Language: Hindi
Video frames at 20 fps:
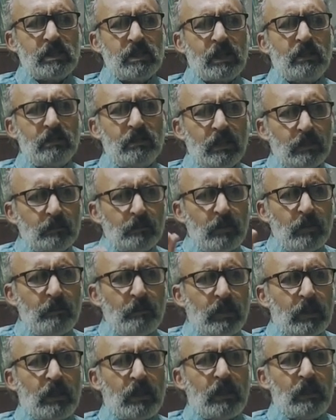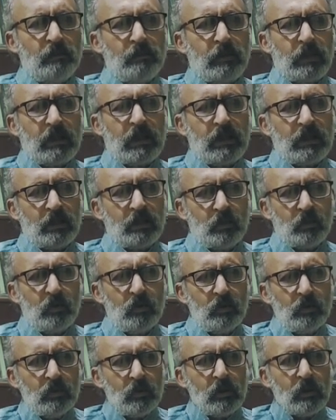जन्नत में मकान बनाए
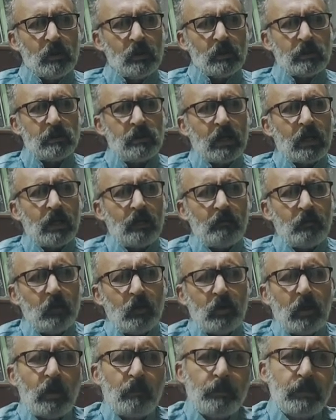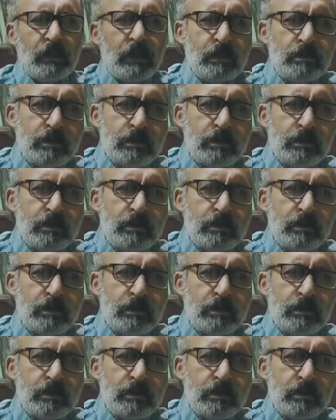हों क्या वो अपने